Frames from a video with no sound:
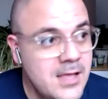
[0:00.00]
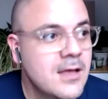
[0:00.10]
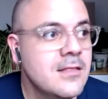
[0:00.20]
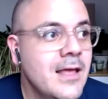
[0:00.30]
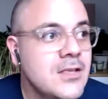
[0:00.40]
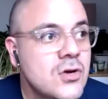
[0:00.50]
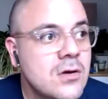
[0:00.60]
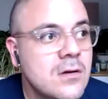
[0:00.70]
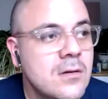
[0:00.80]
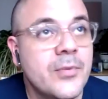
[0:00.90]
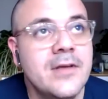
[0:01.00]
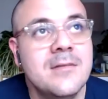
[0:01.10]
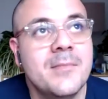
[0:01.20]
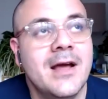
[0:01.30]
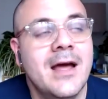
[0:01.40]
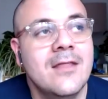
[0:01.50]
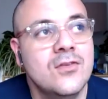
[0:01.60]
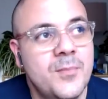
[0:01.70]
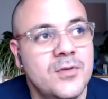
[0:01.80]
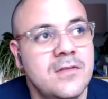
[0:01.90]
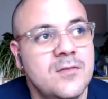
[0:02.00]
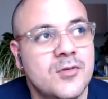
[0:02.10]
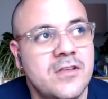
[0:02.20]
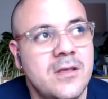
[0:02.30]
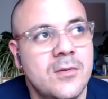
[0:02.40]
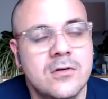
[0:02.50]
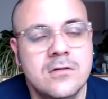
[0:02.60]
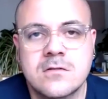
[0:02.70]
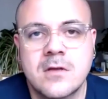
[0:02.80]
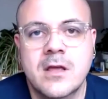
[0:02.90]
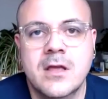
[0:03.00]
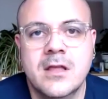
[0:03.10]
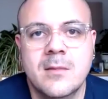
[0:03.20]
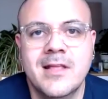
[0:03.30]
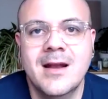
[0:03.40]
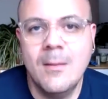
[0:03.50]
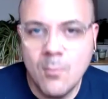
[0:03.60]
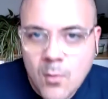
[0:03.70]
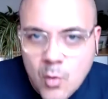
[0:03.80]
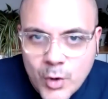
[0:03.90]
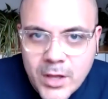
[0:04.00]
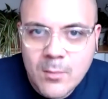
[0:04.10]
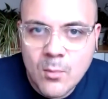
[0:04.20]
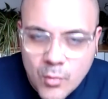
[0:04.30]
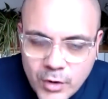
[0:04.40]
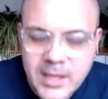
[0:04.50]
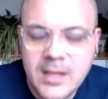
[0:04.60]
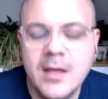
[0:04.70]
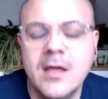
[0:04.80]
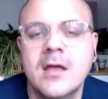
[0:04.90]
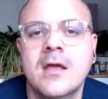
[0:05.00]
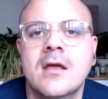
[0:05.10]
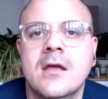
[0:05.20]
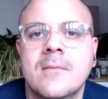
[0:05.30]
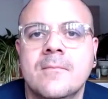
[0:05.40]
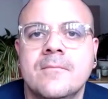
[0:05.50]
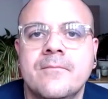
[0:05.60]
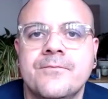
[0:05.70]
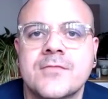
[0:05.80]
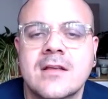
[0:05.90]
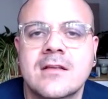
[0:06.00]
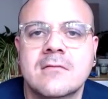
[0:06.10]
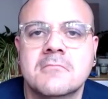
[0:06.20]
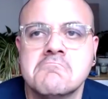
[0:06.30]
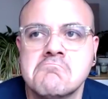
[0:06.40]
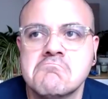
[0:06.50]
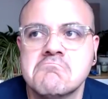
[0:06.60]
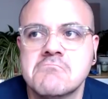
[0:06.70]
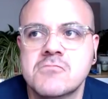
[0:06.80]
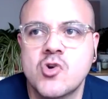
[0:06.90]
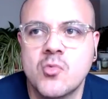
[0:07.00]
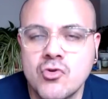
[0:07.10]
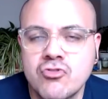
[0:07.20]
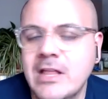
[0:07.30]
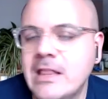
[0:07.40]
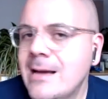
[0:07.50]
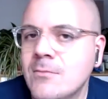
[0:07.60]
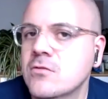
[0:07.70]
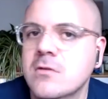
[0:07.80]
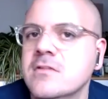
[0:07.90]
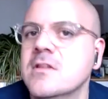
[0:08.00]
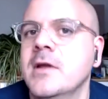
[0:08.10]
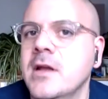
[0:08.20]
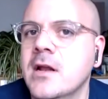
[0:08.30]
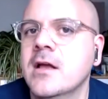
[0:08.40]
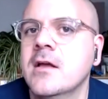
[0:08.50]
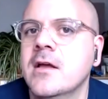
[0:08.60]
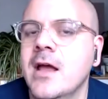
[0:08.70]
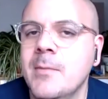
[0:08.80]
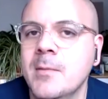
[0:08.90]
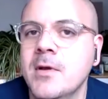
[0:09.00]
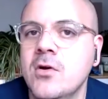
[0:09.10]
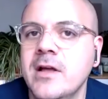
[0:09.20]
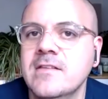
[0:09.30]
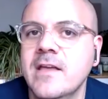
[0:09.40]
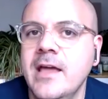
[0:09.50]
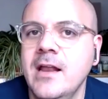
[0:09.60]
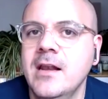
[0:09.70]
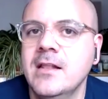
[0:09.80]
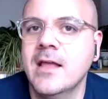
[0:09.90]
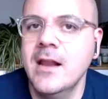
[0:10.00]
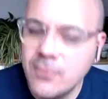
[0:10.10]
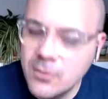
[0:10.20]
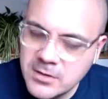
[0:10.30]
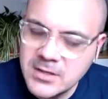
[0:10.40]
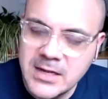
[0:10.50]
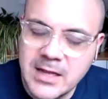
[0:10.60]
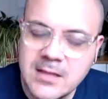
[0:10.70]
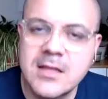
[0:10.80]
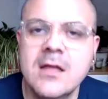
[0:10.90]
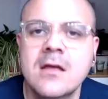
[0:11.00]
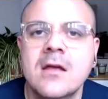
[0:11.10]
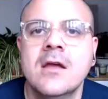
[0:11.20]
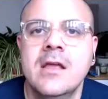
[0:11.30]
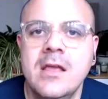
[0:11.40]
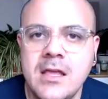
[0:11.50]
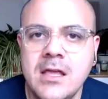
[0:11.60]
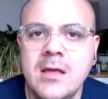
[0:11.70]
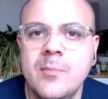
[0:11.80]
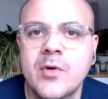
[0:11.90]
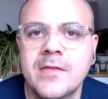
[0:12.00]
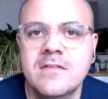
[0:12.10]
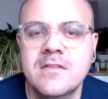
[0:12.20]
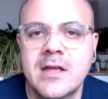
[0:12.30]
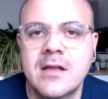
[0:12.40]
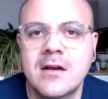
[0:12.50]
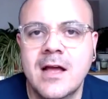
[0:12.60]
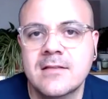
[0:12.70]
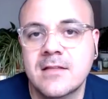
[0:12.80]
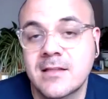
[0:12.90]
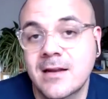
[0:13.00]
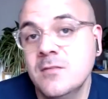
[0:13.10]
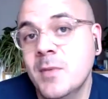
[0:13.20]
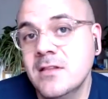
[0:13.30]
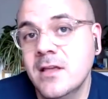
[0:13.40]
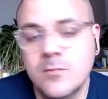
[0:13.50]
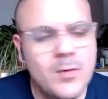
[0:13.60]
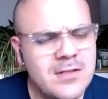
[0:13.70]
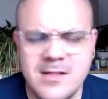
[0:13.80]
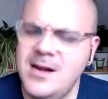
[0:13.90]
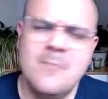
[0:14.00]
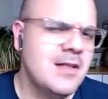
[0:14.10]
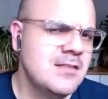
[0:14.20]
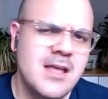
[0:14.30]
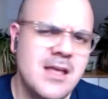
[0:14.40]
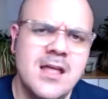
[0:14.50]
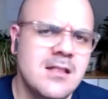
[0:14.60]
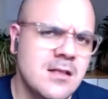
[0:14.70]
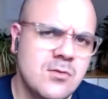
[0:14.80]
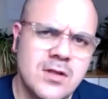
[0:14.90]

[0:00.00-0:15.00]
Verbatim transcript: de hecho, puedes emparejar dos tipos de dispositivos eh, de manera muy, muy eh, robusta, digámoslo de esta manera. El primero es el teléfono inteligente y puedes tener hasta tres pantallas. Puedes tener la pantalla de tu